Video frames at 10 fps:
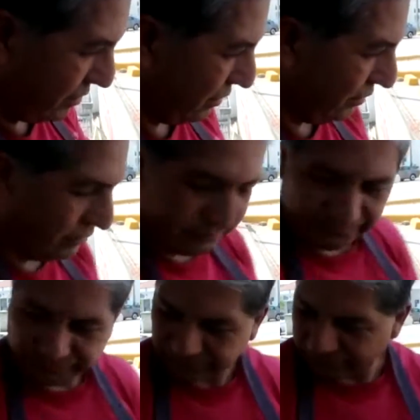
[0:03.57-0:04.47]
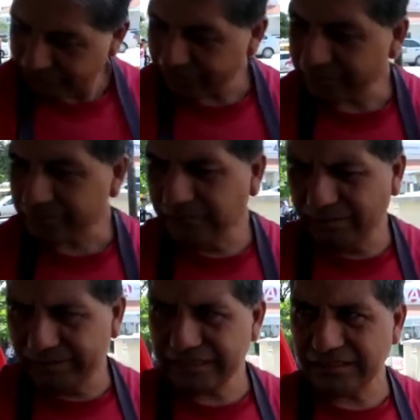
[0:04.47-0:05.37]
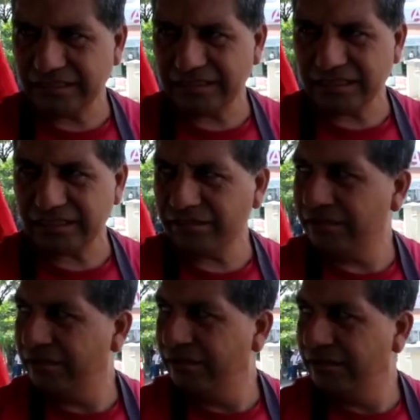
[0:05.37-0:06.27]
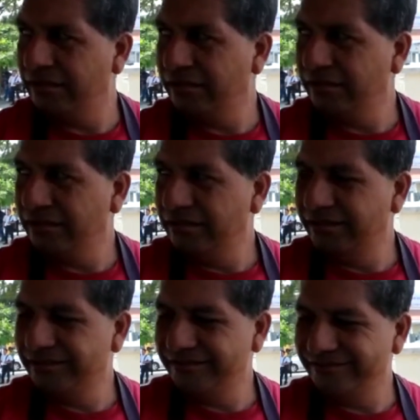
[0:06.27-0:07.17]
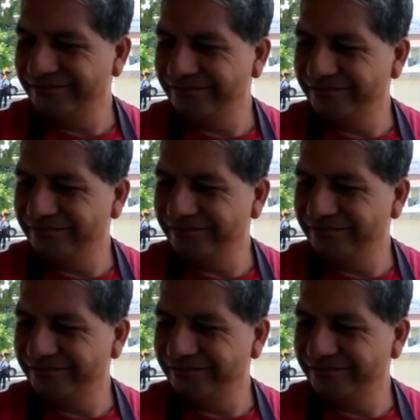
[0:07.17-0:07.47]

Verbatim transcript: con las propiedades, ventajas y beneficios del agua de coco, que